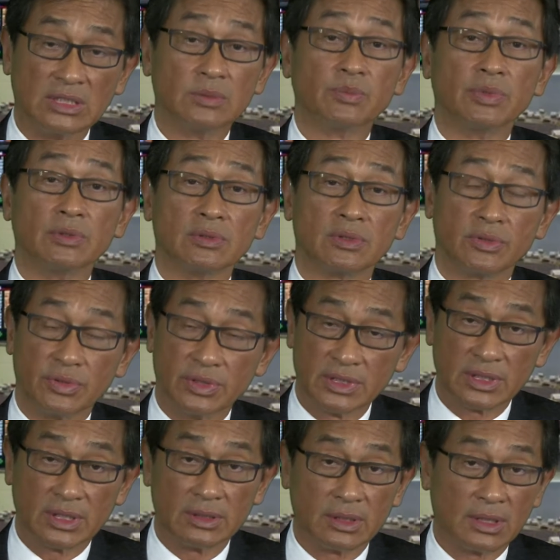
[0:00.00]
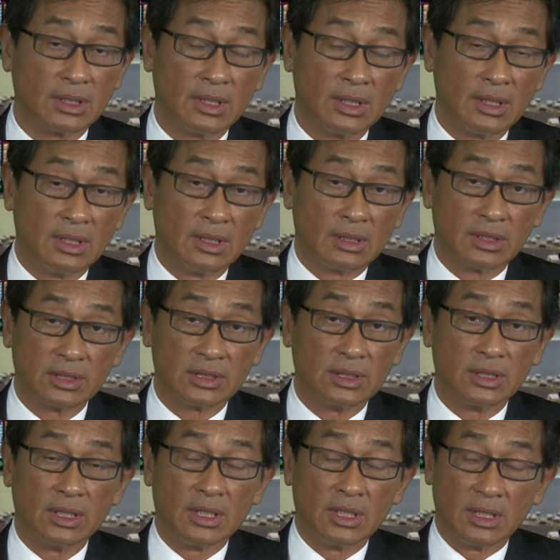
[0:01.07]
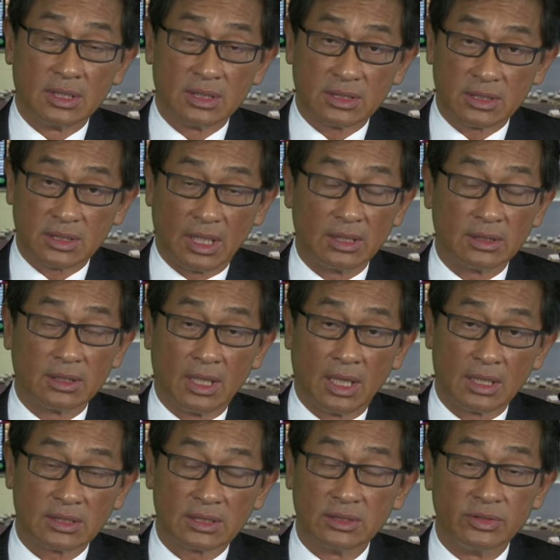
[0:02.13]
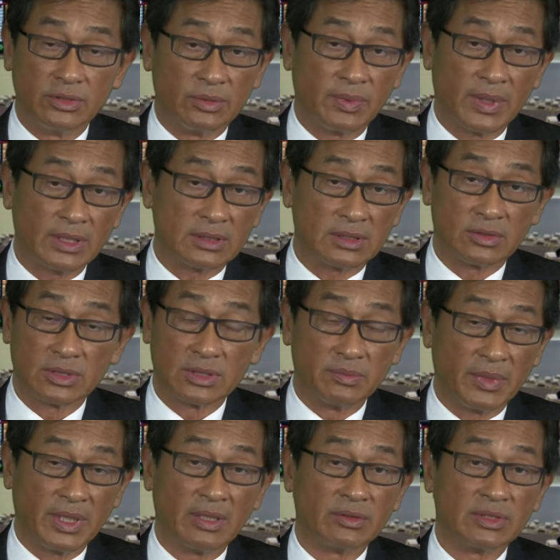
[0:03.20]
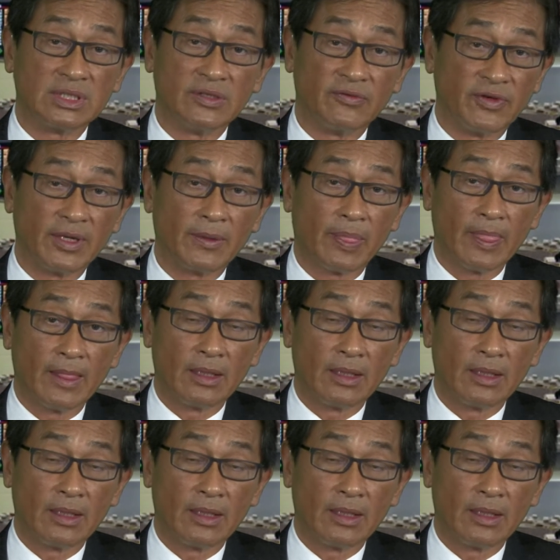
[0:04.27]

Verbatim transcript: 一步推升的。可是场啊市里面就是没有细分。